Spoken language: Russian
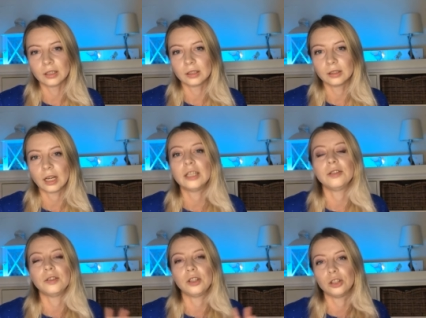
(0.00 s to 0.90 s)
Э,
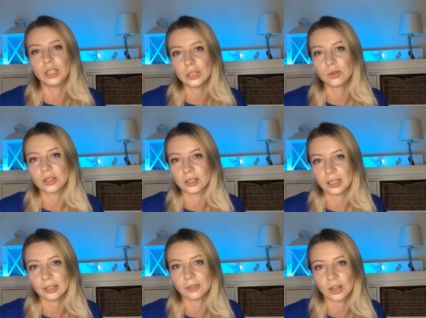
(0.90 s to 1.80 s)
и, и здесь у нас
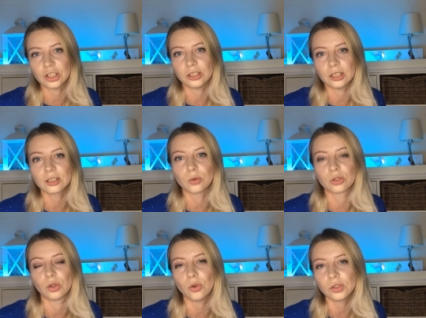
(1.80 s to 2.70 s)
сидят ваши детские
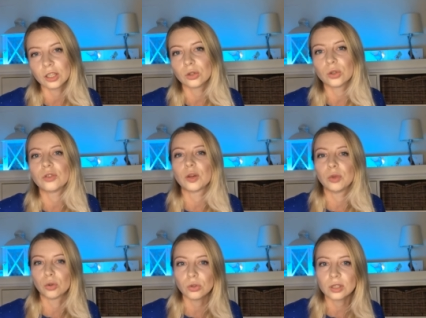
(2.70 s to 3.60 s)
установки, которые
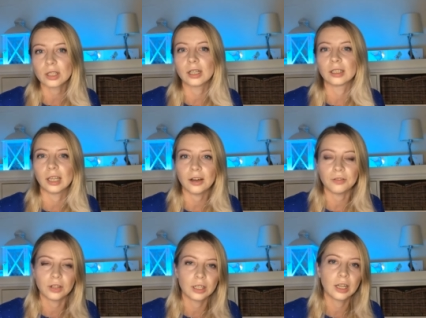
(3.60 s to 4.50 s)
формируются, когда
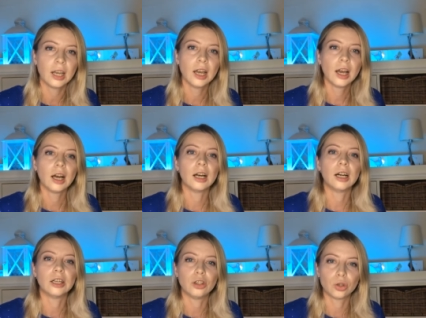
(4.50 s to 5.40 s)
вы
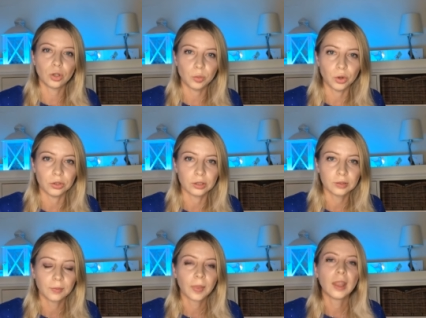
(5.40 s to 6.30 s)
а, еще
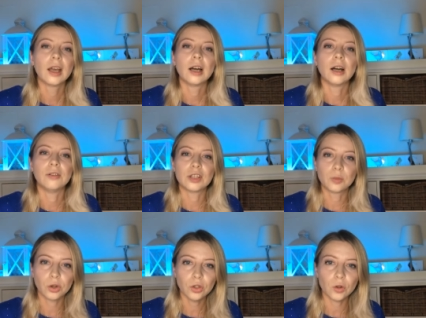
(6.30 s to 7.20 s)
ребенок.
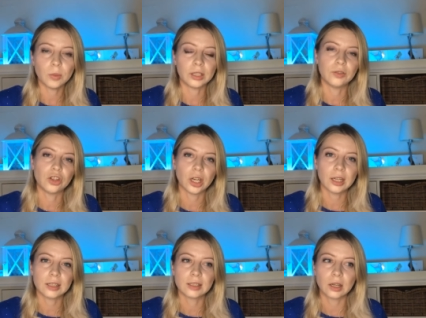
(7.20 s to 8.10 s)
Восьмой дом
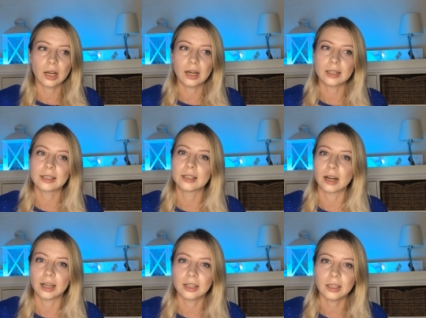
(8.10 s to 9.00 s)
отвечает за
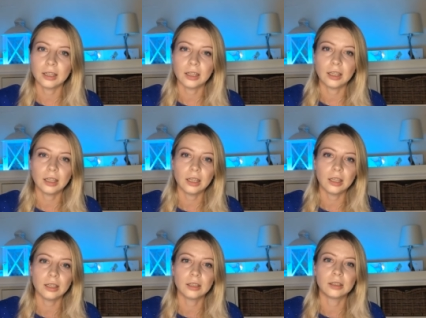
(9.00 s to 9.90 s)
страхи
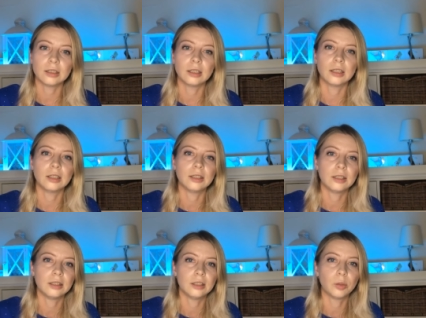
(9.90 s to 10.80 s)
и э,
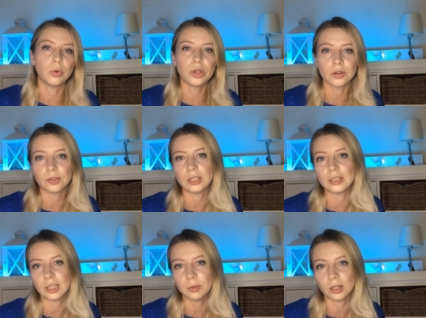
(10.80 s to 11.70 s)
табуированные
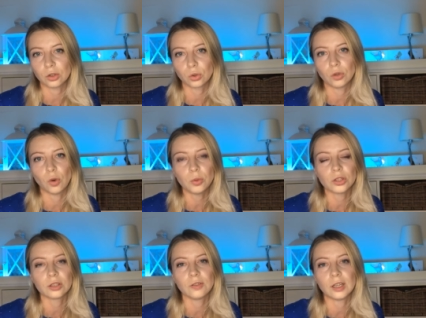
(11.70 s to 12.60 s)
темы, которые в
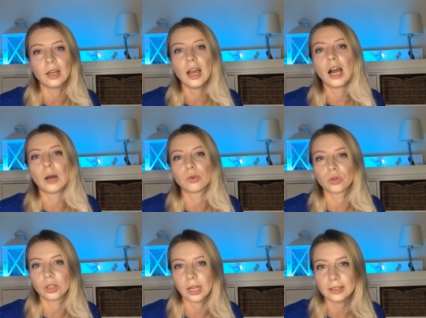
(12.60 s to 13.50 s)
обществе
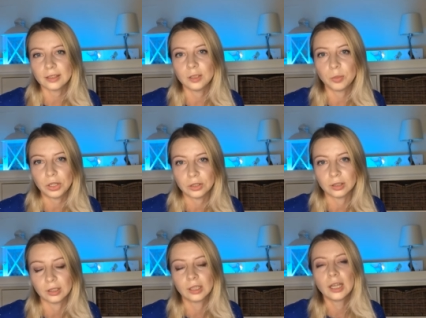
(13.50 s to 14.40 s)
обсуждать не
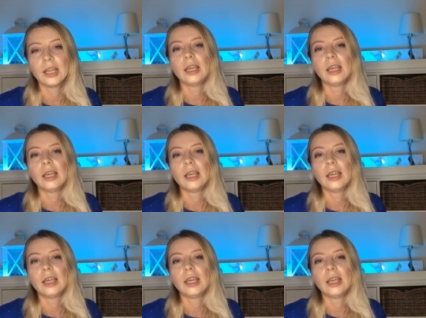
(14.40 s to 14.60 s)
принято.